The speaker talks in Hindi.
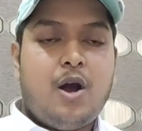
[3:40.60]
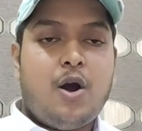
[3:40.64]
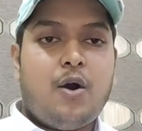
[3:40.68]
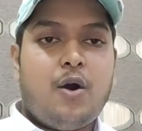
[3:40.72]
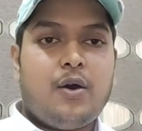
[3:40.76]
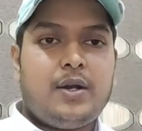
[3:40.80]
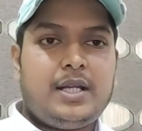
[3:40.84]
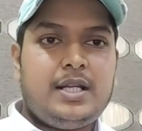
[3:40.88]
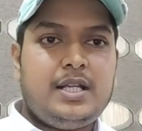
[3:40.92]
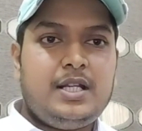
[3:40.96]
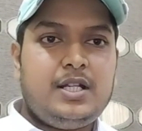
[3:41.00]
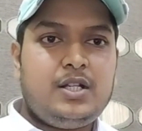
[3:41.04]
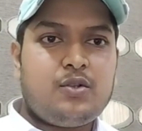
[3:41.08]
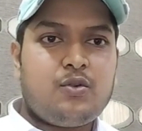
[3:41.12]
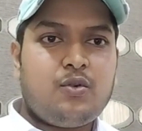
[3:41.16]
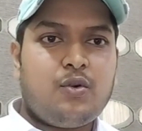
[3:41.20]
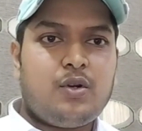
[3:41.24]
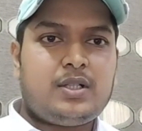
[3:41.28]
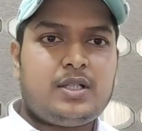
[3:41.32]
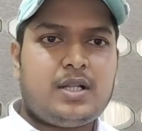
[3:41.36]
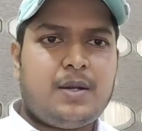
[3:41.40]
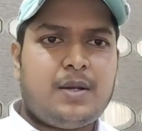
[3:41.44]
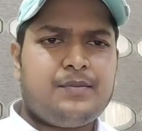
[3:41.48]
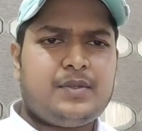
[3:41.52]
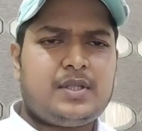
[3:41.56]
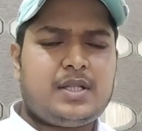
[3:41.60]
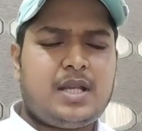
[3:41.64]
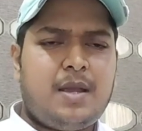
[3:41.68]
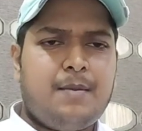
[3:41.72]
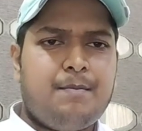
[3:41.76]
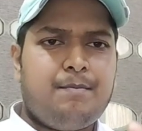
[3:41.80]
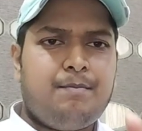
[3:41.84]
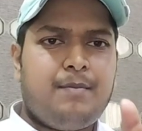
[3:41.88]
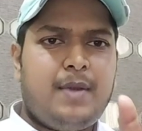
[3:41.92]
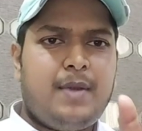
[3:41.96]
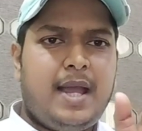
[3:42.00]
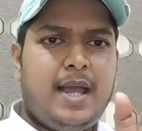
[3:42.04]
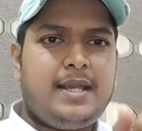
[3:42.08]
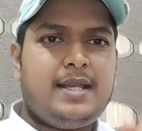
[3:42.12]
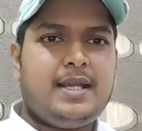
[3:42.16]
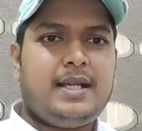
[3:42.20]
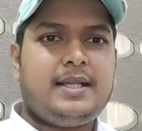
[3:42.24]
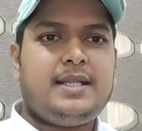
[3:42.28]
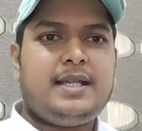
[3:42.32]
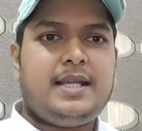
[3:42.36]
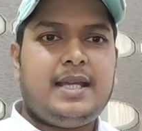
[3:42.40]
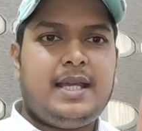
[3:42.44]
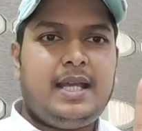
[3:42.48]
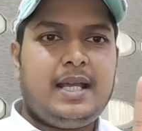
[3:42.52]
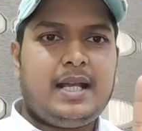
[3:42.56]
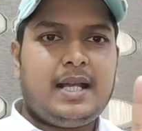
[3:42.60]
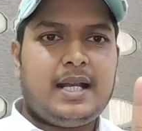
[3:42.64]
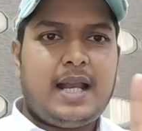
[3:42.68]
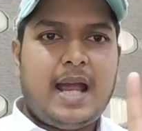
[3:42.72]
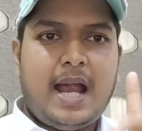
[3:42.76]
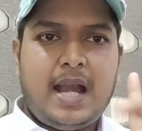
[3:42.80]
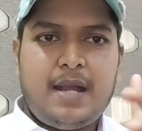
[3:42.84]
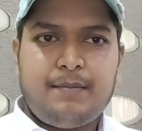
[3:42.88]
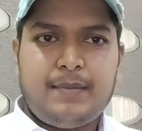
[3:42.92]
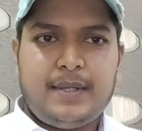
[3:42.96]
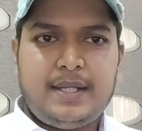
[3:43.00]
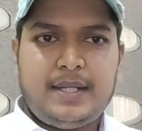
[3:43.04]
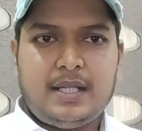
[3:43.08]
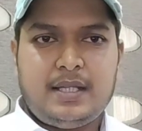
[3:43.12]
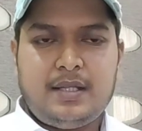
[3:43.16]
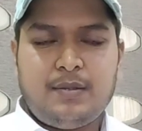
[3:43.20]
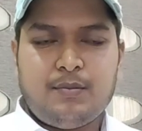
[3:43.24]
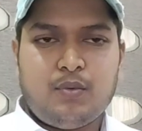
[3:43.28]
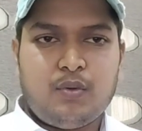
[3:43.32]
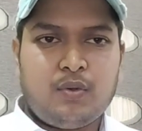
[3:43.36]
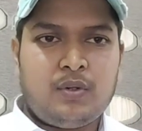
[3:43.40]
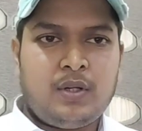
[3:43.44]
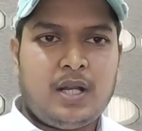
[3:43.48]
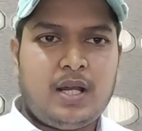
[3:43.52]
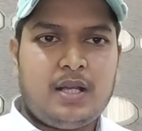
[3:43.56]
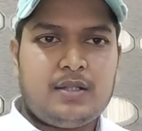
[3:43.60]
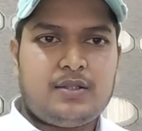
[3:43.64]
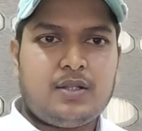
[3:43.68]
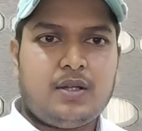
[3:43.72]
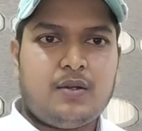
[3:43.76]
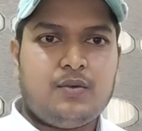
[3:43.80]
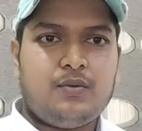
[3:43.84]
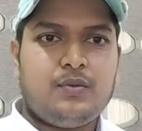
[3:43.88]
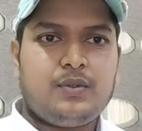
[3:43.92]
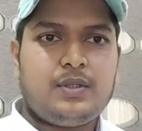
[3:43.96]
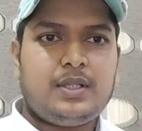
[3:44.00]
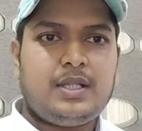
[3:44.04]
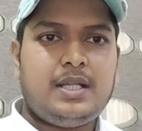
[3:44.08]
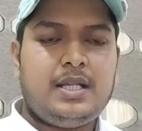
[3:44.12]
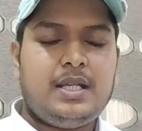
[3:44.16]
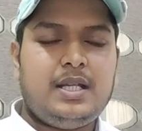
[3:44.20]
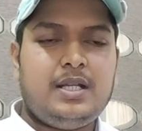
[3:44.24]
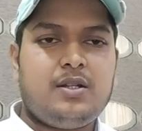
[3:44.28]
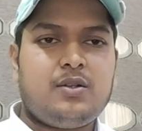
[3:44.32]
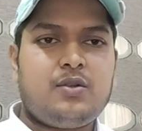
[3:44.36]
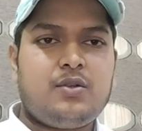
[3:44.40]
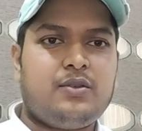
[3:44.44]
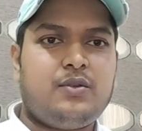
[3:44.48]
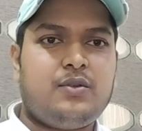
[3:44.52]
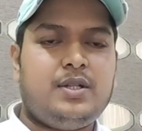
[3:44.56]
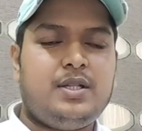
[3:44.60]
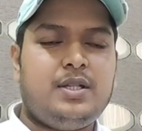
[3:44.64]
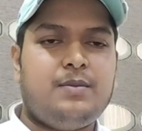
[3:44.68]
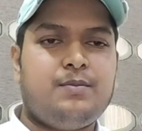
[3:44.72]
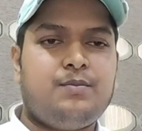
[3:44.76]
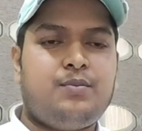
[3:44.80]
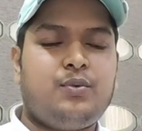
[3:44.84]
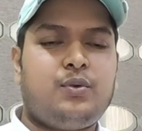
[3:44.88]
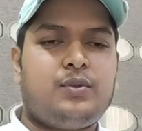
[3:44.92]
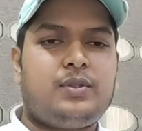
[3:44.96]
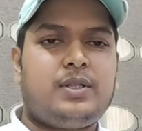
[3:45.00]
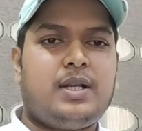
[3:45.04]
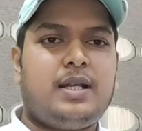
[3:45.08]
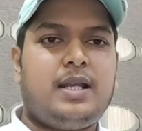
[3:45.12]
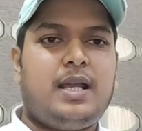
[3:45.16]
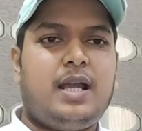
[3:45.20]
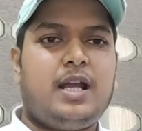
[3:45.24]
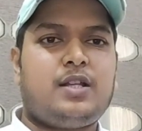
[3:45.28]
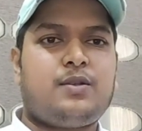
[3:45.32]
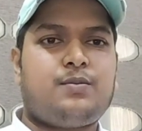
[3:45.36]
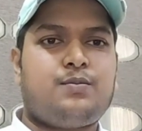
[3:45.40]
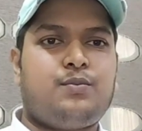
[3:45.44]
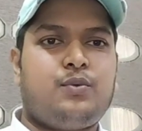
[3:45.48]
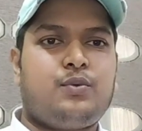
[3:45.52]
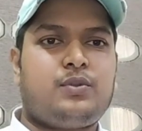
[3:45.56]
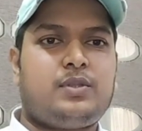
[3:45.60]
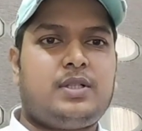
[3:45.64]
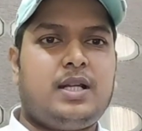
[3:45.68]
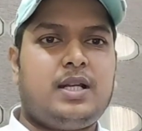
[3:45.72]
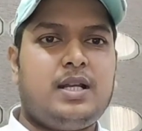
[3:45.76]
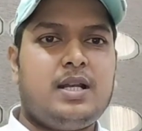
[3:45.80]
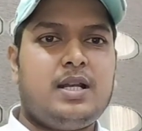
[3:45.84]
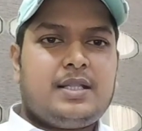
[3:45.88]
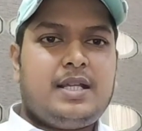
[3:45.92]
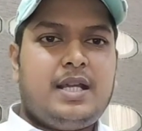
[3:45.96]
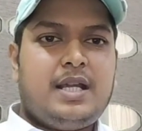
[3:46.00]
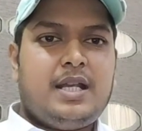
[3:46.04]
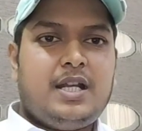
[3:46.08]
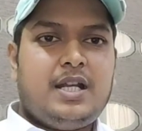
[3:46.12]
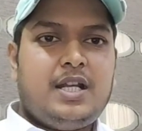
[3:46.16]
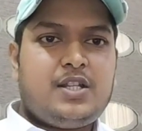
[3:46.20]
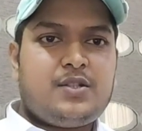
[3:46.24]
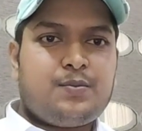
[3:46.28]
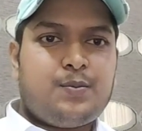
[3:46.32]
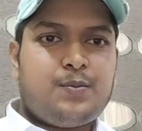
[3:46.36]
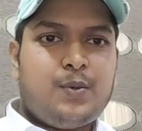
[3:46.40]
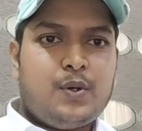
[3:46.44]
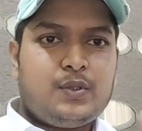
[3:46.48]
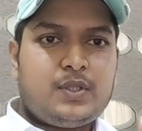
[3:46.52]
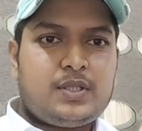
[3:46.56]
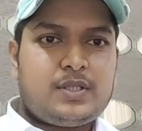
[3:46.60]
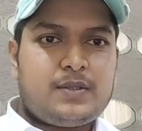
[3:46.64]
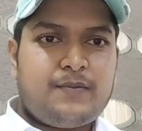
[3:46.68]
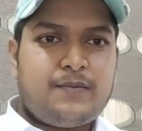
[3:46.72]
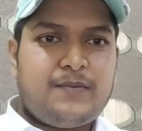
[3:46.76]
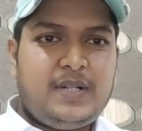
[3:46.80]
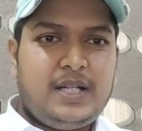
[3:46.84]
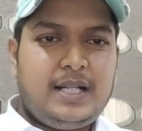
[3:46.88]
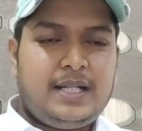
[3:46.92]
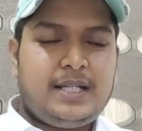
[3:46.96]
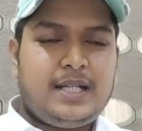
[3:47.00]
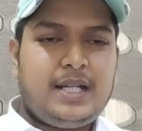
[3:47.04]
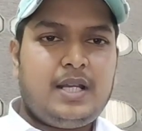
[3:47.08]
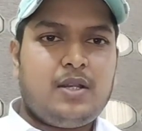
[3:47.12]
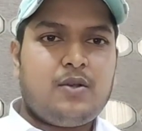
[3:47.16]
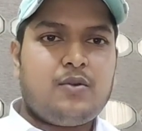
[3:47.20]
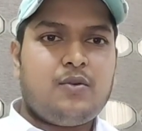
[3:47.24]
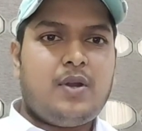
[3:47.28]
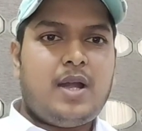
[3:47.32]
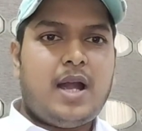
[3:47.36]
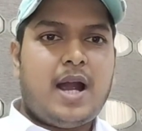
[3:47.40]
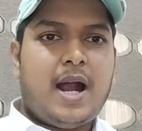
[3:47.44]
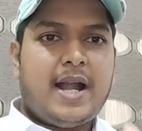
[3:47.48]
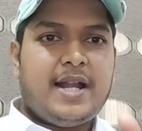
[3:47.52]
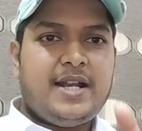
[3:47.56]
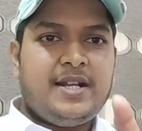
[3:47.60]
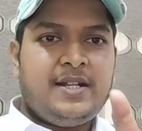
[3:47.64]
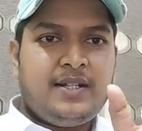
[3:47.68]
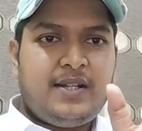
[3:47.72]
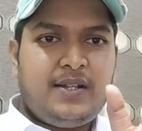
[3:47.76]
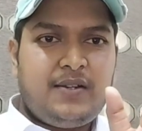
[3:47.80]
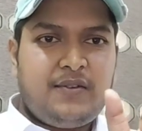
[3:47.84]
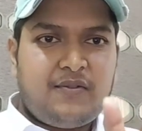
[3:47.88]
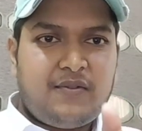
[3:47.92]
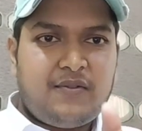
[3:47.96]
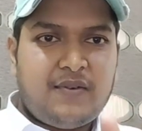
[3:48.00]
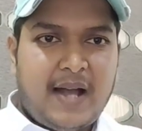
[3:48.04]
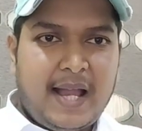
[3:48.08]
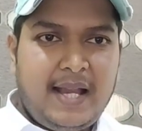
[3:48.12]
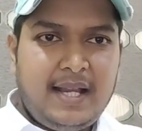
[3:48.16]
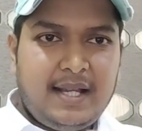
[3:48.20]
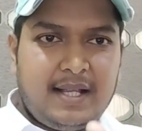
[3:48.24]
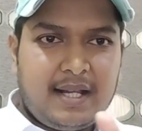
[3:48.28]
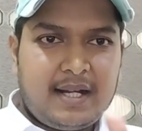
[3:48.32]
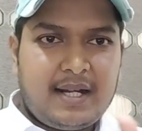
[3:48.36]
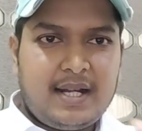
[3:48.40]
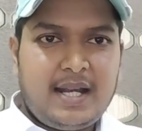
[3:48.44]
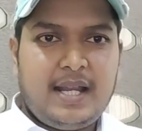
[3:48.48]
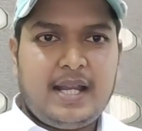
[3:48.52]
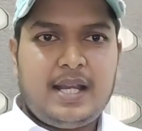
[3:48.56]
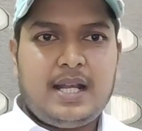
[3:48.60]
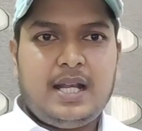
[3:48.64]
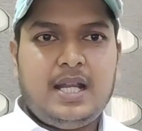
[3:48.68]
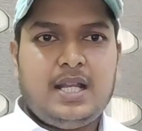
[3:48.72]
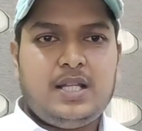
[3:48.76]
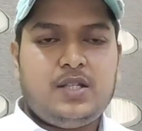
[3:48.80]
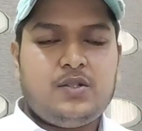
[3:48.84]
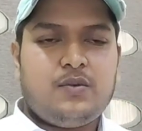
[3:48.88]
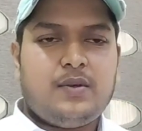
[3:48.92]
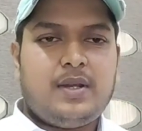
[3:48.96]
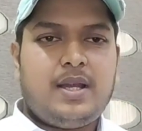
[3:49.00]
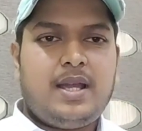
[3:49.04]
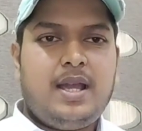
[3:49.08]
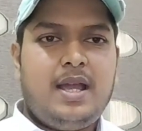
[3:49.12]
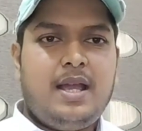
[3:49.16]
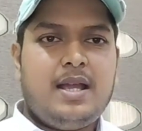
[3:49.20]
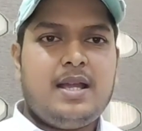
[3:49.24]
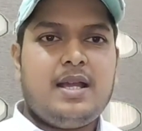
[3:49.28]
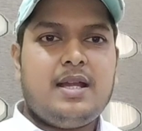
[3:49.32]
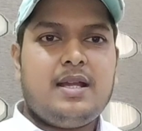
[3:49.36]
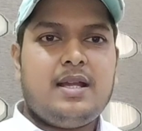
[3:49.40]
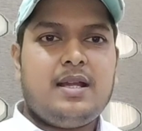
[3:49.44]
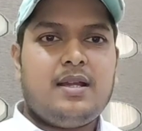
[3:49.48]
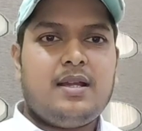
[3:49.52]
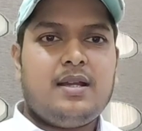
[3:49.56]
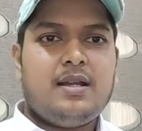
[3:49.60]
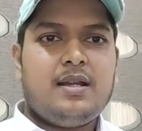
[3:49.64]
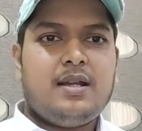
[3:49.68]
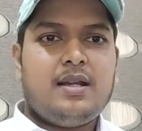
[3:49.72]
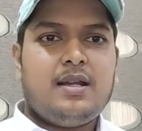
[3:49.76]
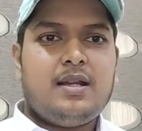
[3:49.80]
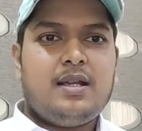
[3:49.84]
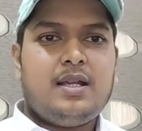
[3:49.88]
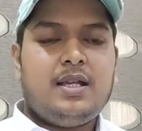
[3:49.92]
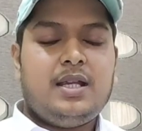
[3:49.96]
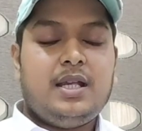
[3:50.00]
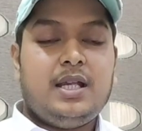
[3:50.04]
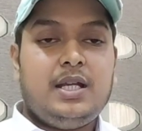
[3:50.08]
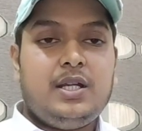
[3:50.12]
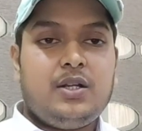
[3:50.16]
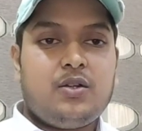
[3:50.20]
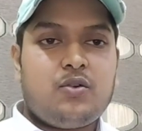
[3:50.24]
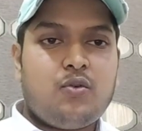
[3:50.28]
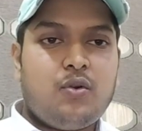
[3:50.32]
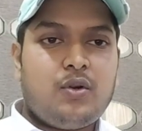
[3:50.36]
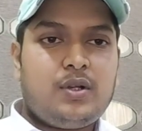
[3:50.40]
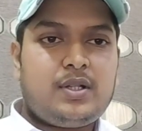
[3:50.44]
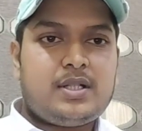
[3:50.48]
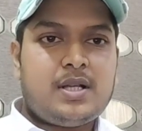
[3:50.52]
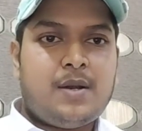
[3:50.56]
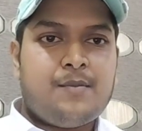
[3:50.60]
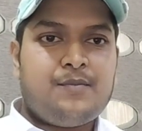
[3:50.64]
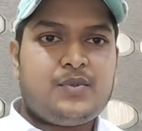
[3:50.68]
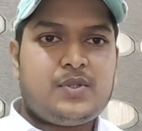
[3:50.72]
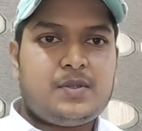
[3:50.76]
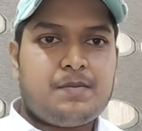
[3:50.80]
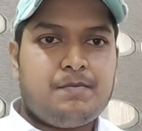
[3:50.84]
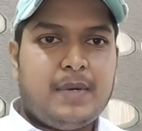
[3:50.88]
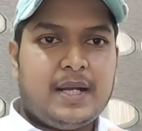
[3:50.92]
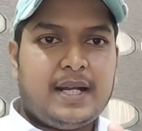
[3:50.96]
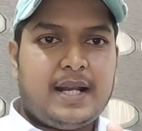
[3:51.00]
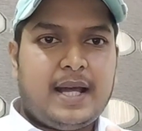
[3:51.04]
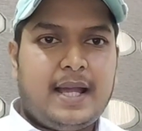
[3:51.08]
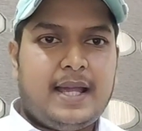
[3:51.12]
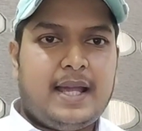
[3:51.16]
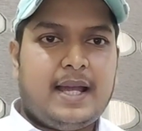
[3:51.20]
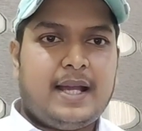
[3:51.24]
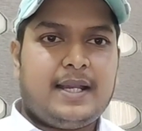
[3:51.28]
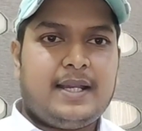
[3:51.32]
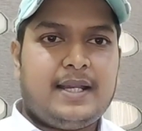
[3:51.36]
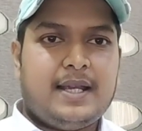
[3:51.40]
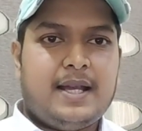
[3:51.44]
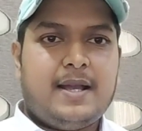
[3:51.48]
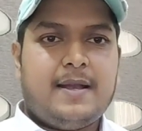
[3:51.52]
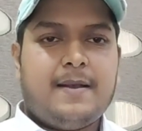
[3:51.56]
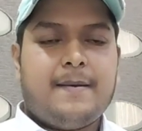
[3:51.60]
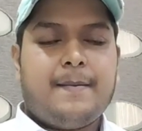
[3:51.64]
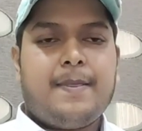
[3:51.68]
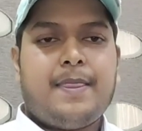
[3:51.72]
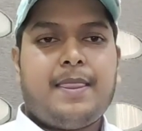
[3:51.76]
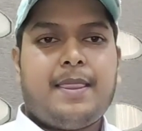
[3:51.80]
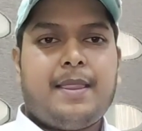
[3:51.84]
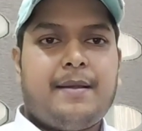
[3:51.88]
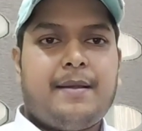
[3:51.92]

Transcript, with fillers: और इनको टर्म्स के मैं यदि एक लाइन में यदि बोलना चाहूं कि इन तो इंपोर्टर एक्सपोर्टर की रिस्पॉन्सिबिलिटी को आइडेंटिफाई करने के लिए जो है इनको टर्म्स बनाया गया है